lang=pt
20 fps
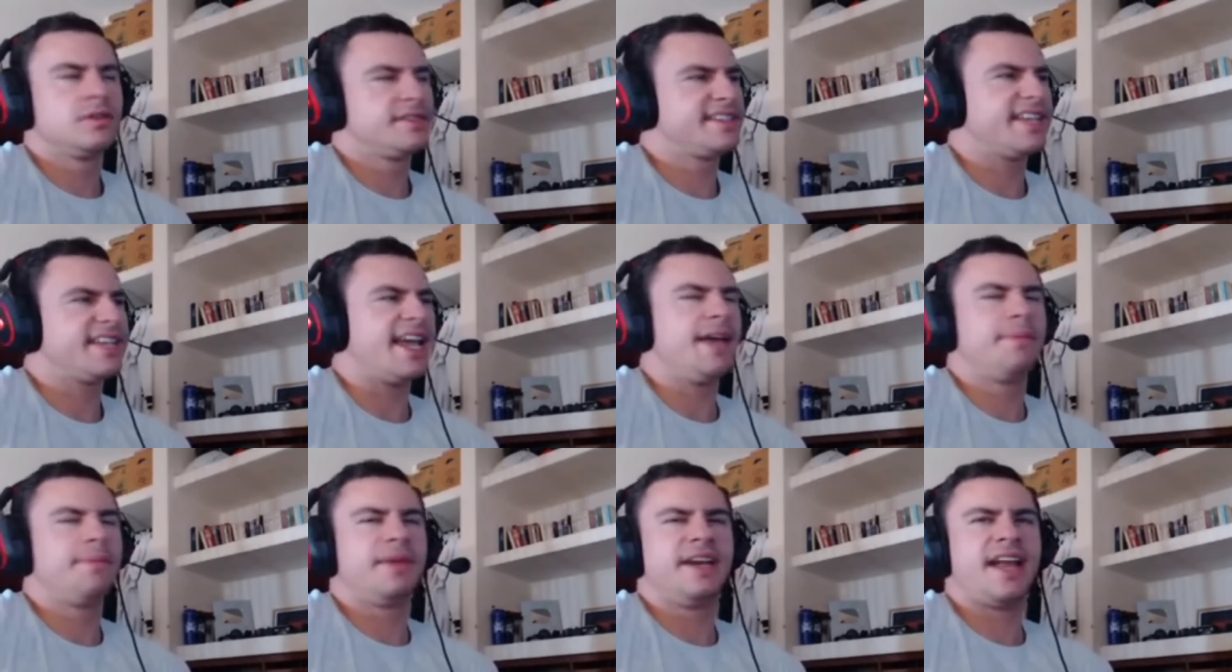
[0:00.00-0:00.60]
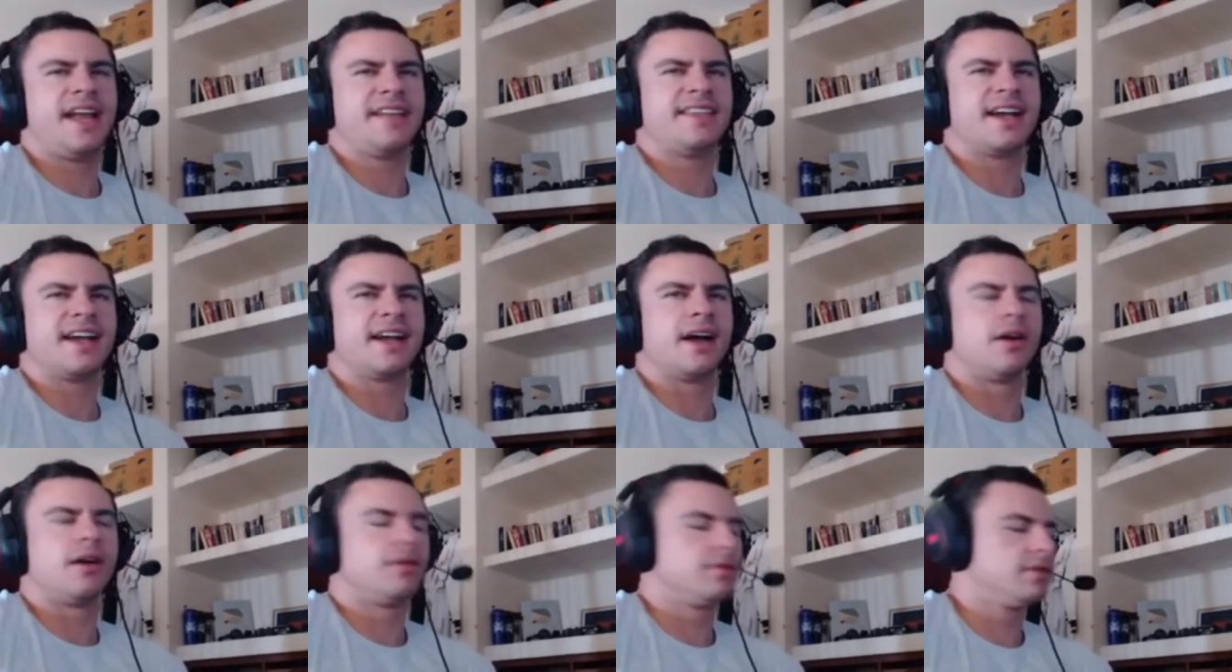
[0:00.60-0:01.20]
Sempre, né,
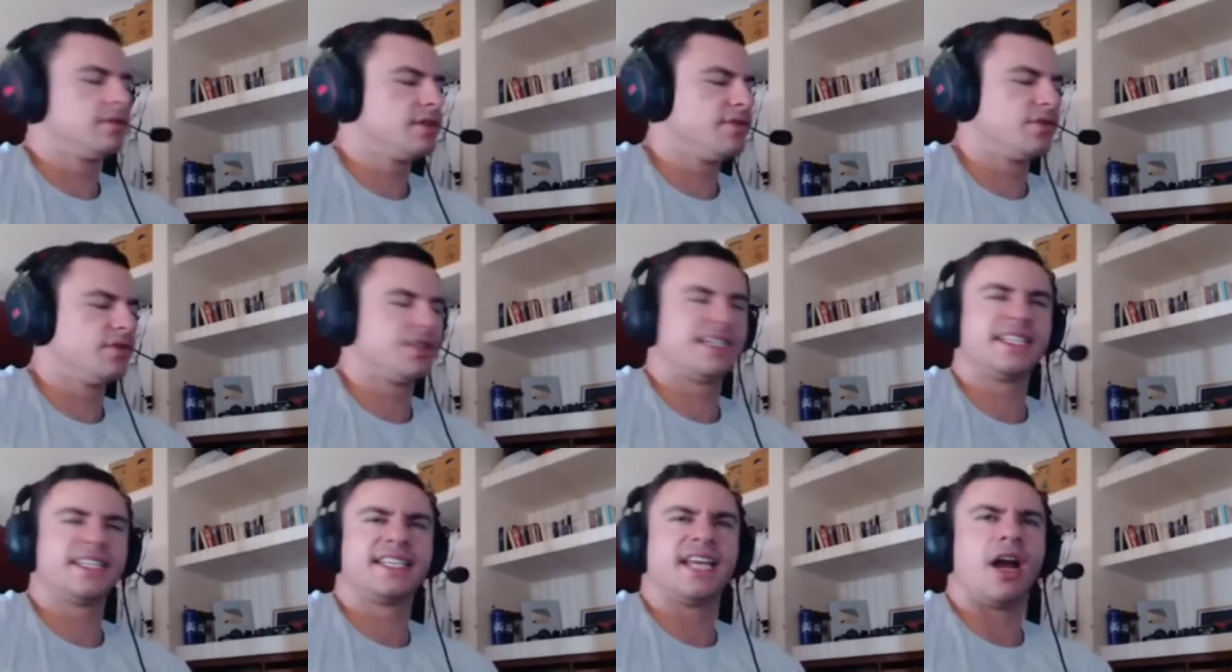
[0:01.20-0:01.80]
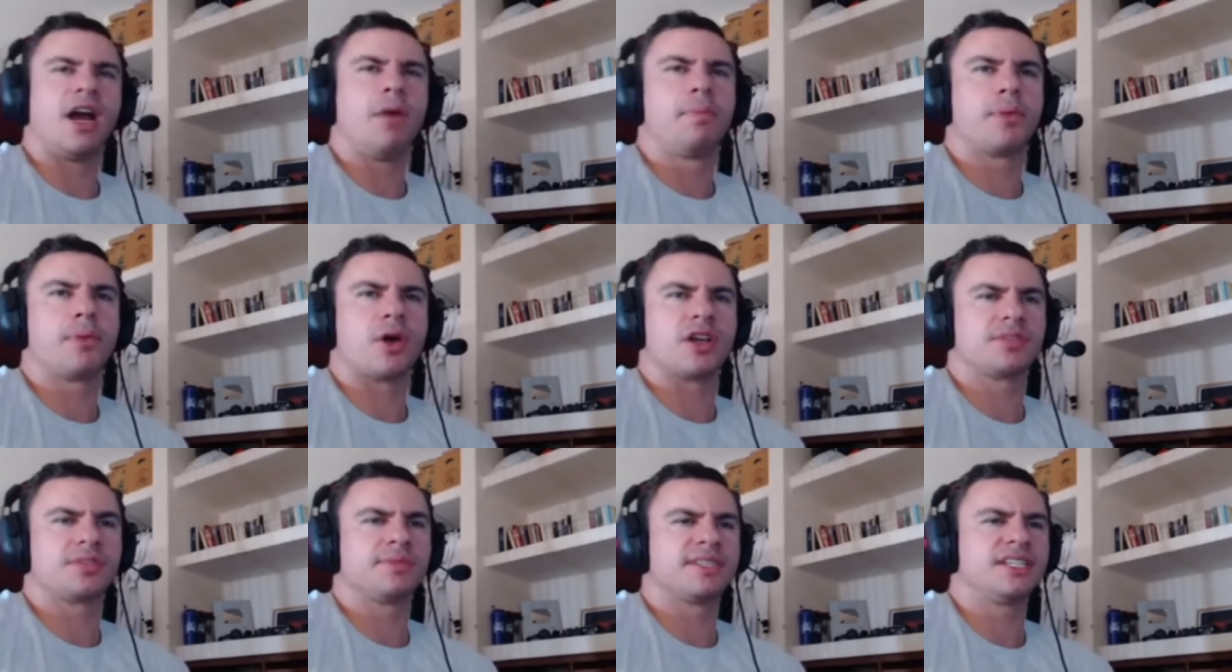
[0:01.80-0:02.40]
Tiagão? E você será o
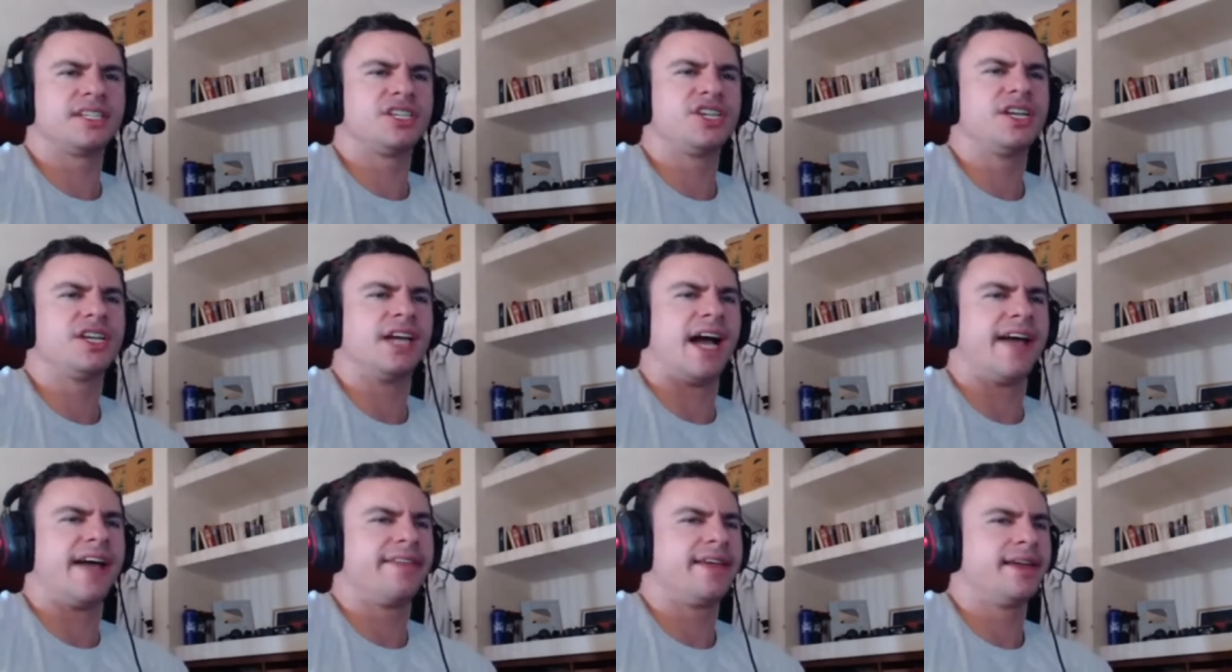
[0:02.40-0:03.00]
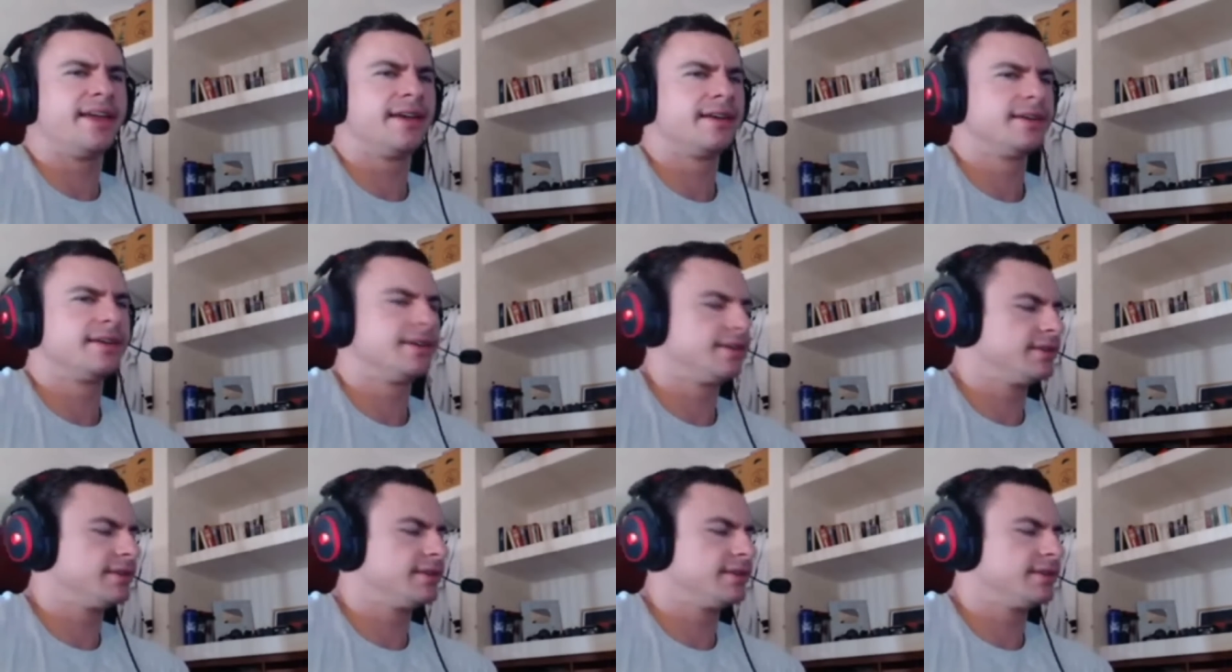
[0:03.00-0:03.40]
próximo a ser xingado, hein?